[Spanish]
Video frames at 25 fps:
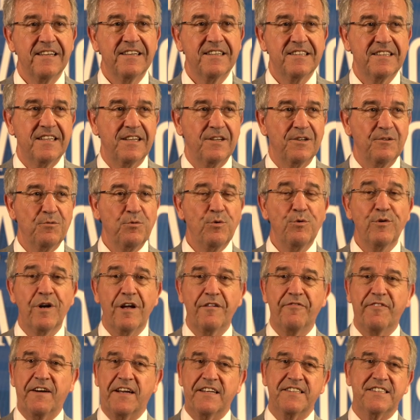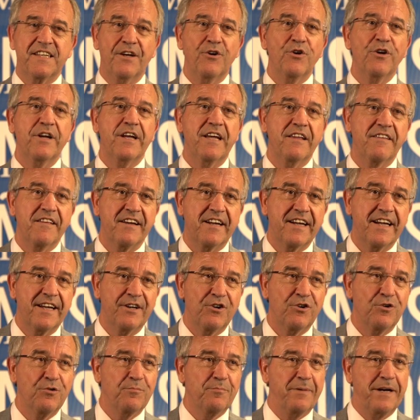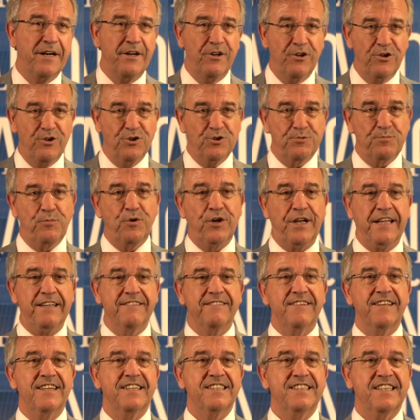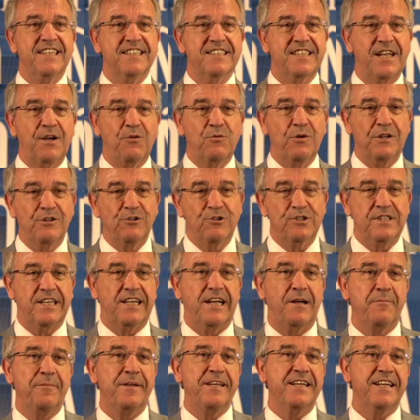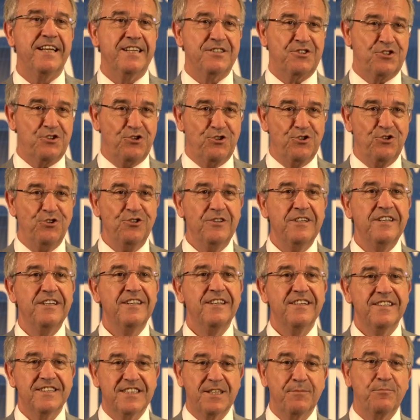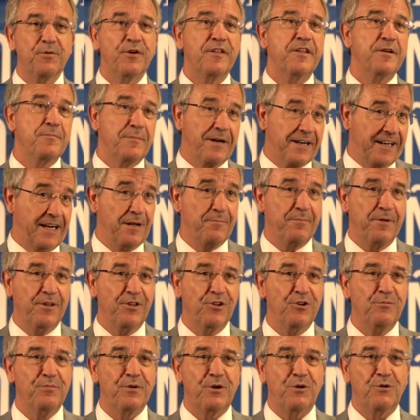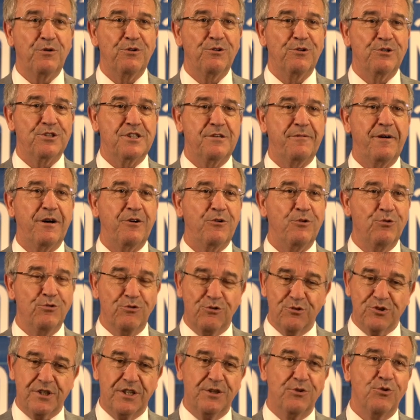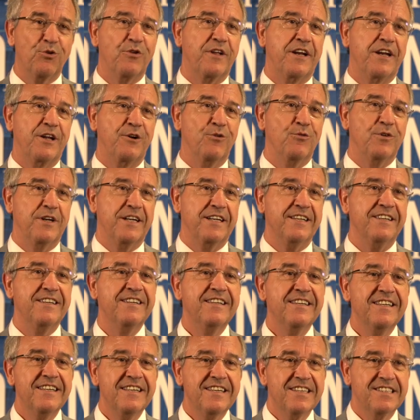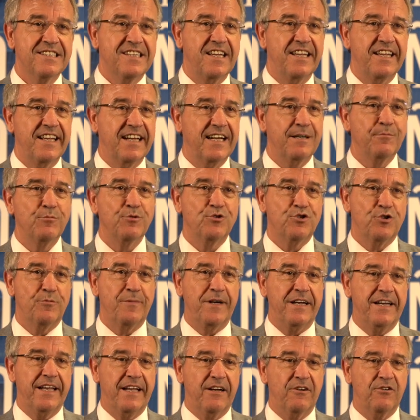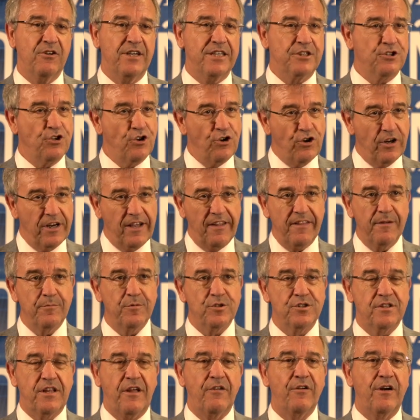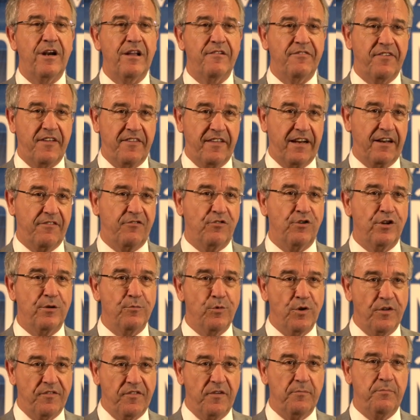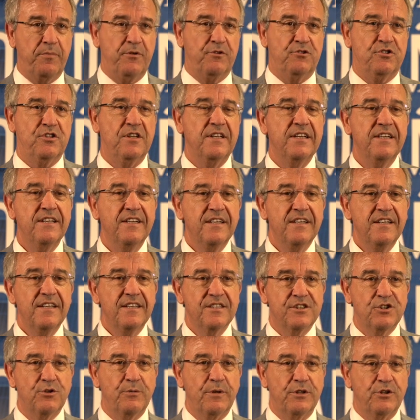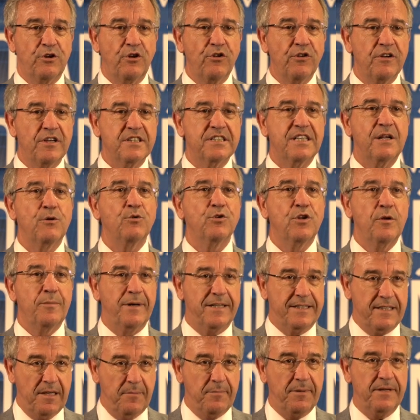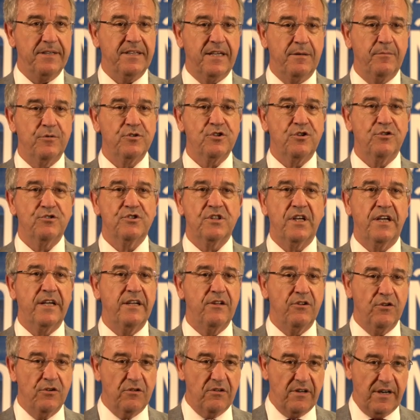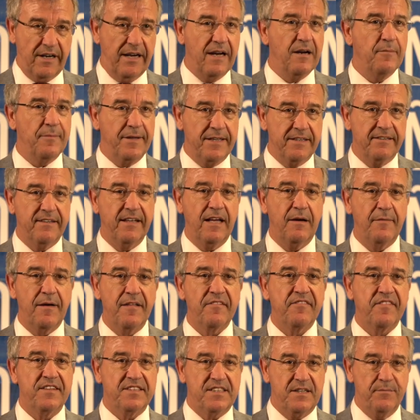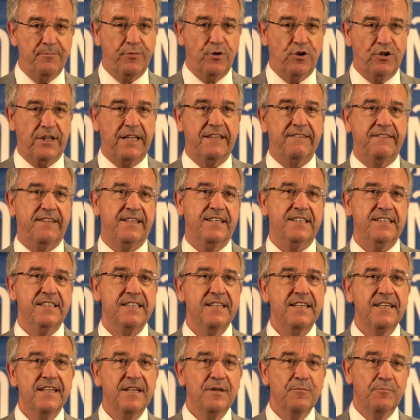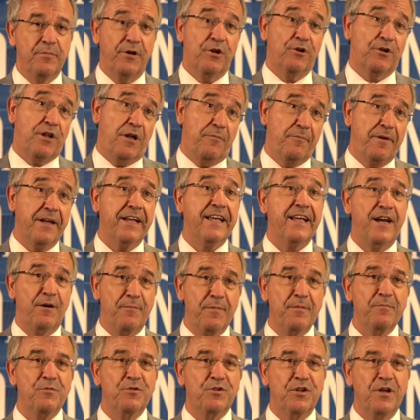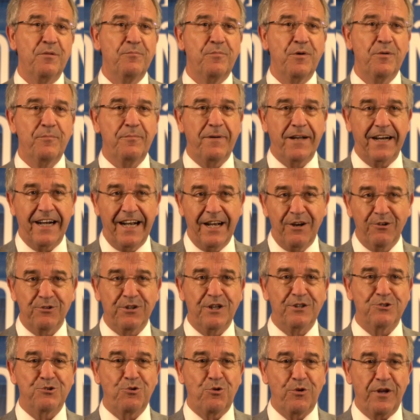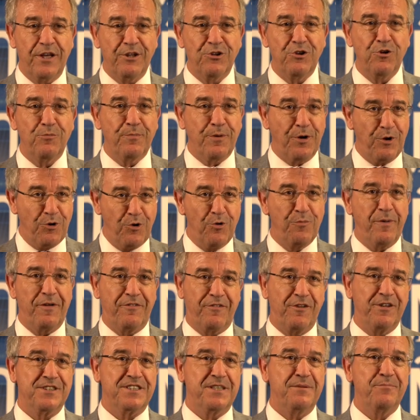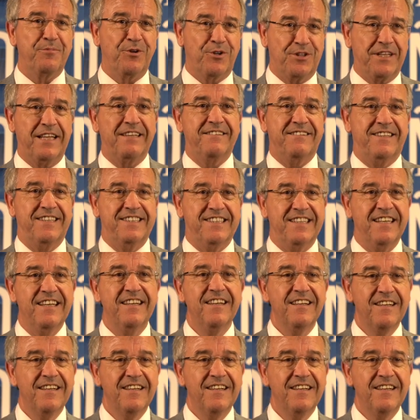Sí, hubo una frase hoy que dijeron varios ponentes y es que cuando se camina solo se puede ir más rápido, pero cuando se va juntos, sin duda ninguna, se llega mucho más lejos. Esto es lo que ha demostrado la Federación de Municipios, sobre todo en esta última etapa que hemos conseguido realmente avances importantes, pero también que al mismo tiempo en paralelo están surgiendo preocupaciones importantes.